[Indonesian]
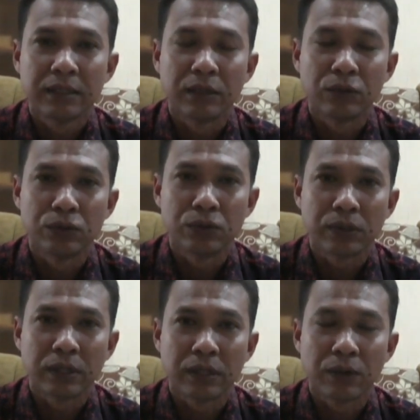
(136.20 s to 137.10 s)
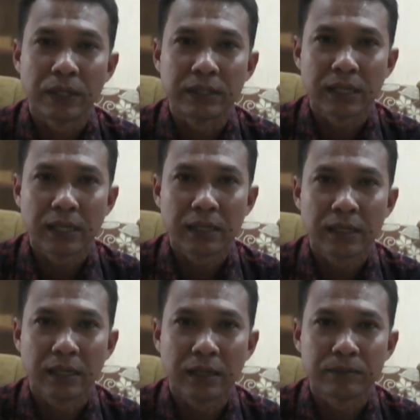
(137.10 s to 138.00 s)
dan untuk yang dewasa
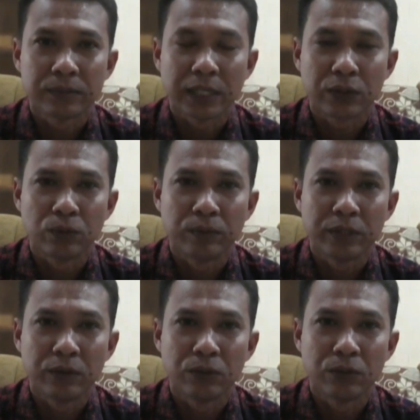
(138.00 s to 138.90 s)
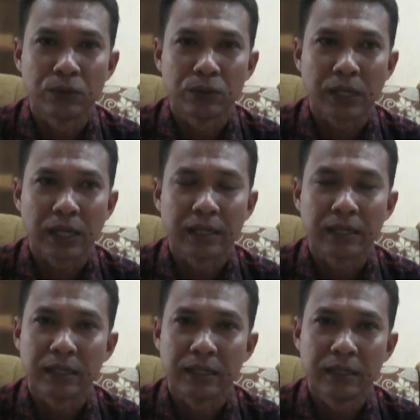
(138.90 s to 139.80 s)
dalam satu minggu
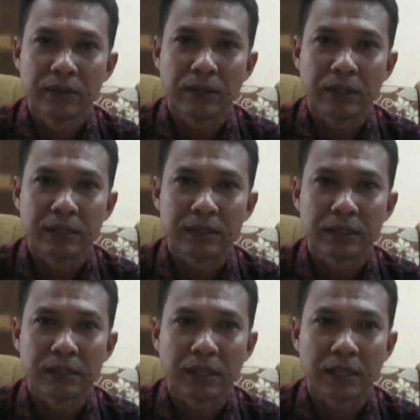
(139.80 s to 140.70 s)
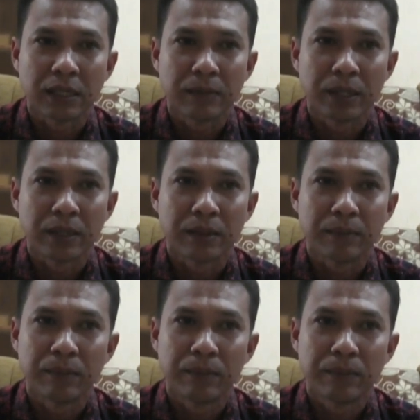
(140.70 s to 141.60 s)
terakhir ini itu ada sekitar lima
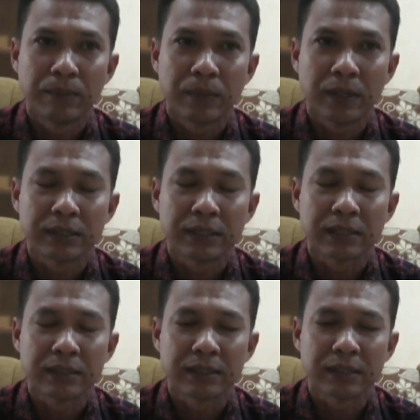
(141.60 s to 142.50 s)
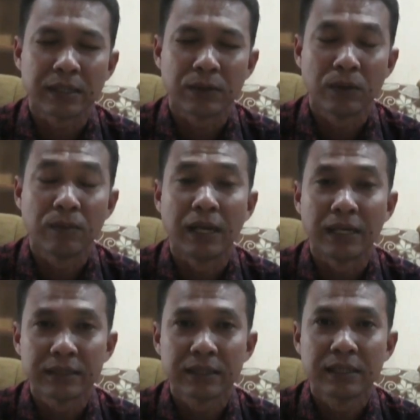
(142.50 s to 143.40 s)
sekitar sekitar
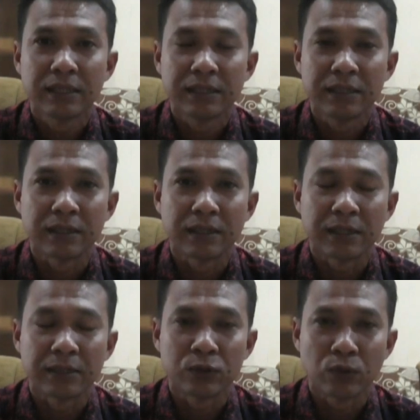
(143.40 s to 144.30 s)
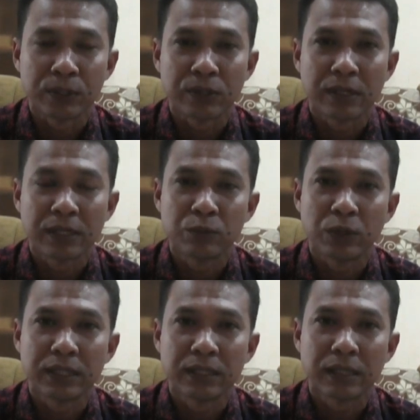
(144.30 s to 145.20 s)
belas ya dari belas orang dan
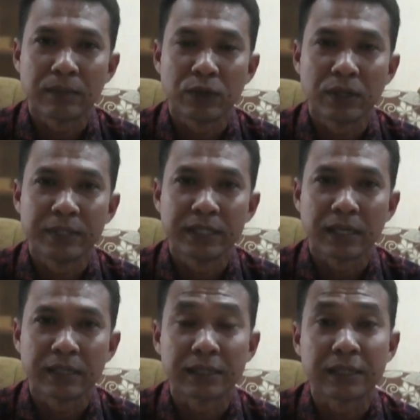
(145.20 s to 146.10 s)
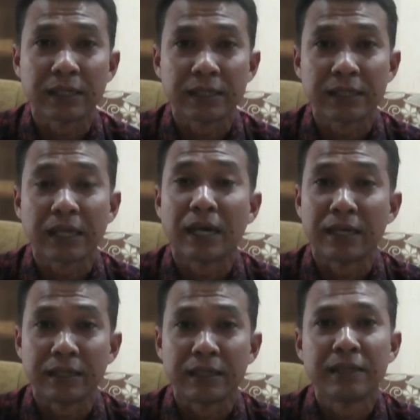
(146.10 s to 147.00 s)
semuanya alhamdulillah bisa kita kita
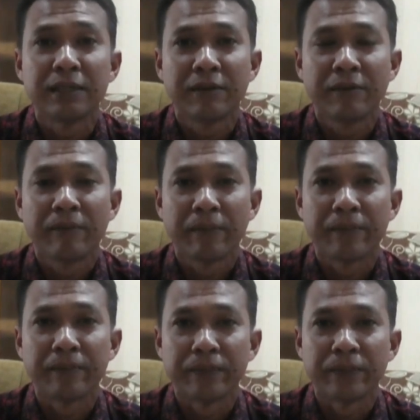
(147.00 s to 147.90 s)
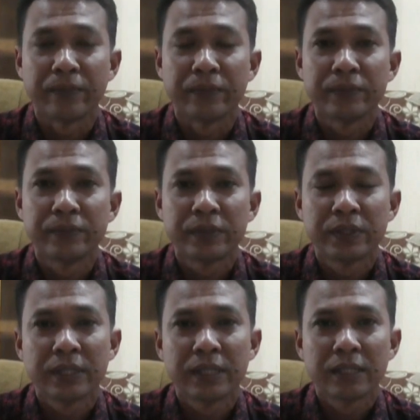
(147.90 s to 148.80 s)
tangani. Hmm. Bang
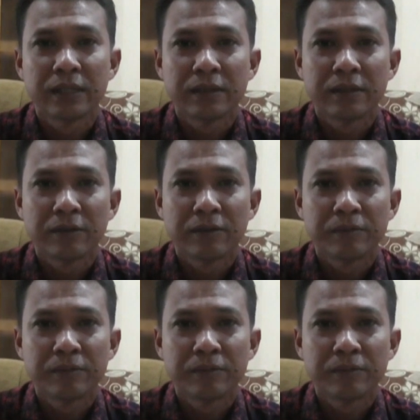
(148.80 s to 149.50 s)
untuk ini